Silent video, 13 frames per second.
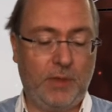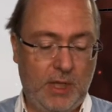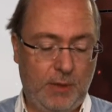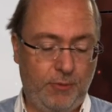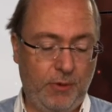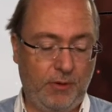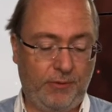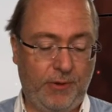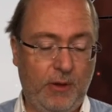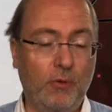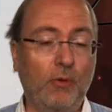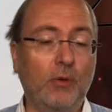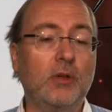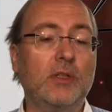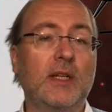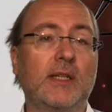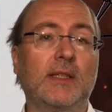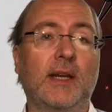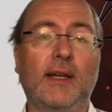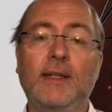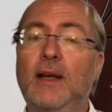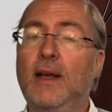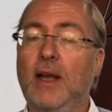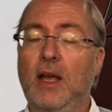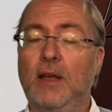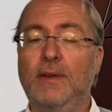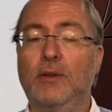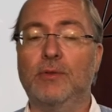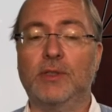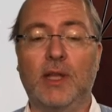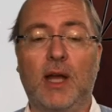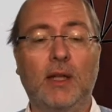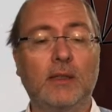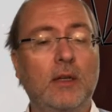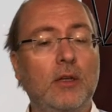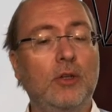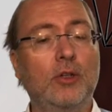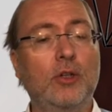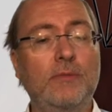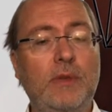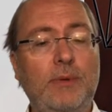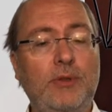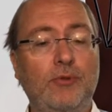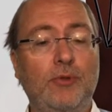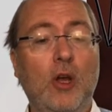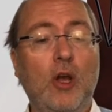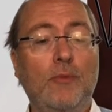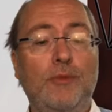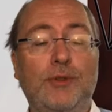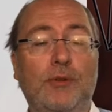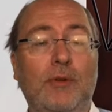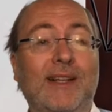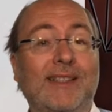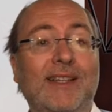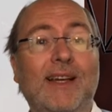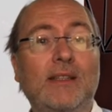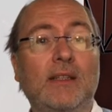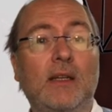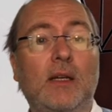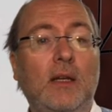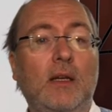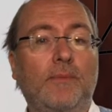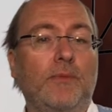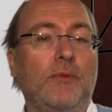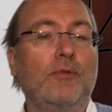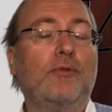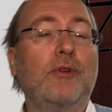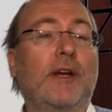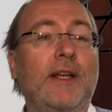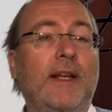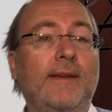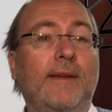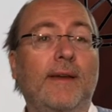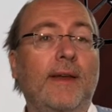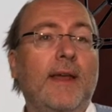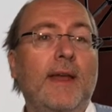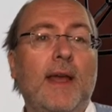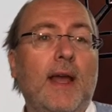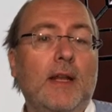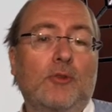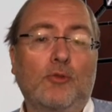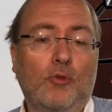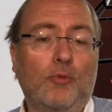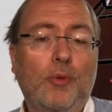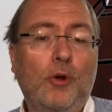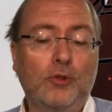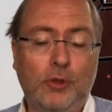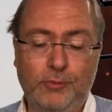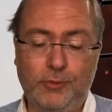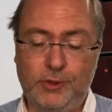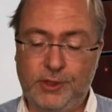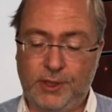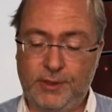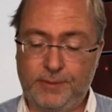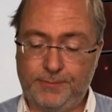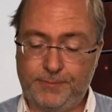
Et puis enfin, on lance la thread avec le start comme d'habitude, puisque la thread, une fois qu'elle a été créée, elle se comporte comme une thread.